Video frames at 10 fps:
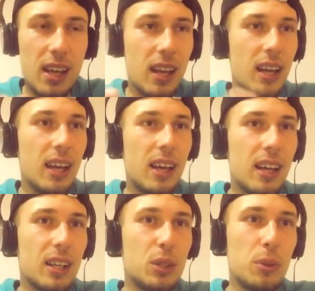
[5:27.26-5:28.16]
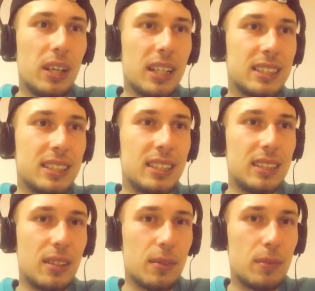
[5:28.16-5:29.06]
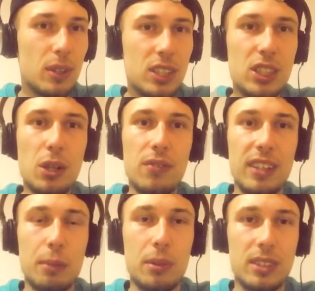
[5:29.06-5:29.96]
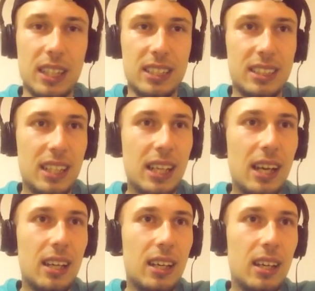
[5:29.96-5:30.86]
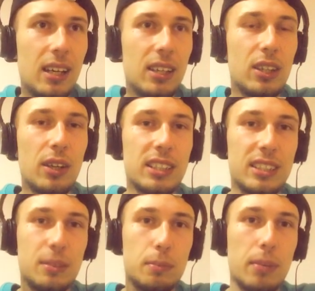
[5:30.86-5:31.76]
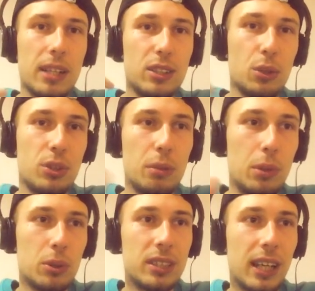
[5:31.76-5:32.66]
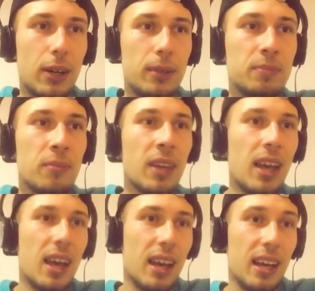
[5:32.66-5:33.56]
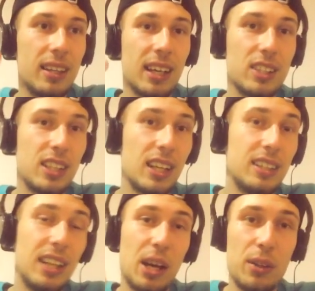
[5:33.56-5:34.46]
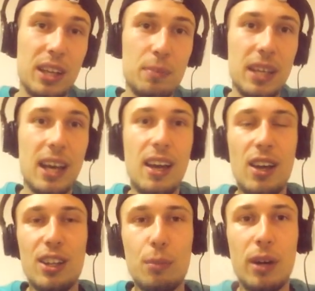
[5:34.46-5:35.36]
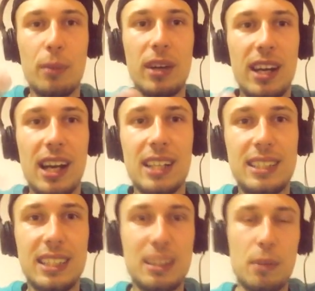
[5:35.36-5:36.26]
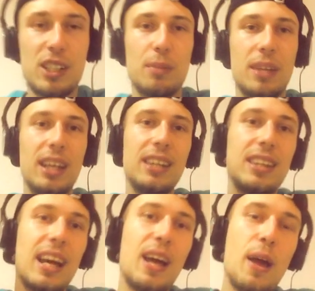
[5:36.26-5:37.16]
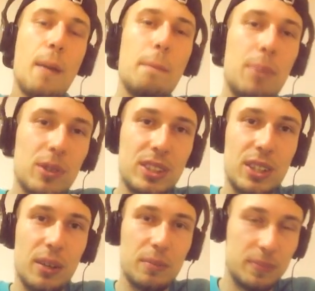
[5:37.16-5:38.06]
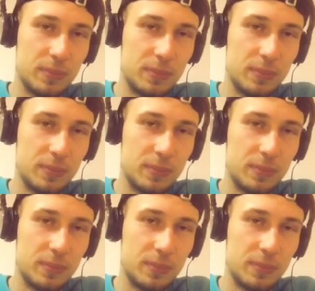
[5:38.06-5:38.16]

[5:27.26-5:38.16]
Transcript: e, który jest dosyć nowy na polskiej scenie i to jest bardzo duży plus tego. E, także tyle ode mnie. To była moja reakcja. Zapraszam na inne. Pozdro!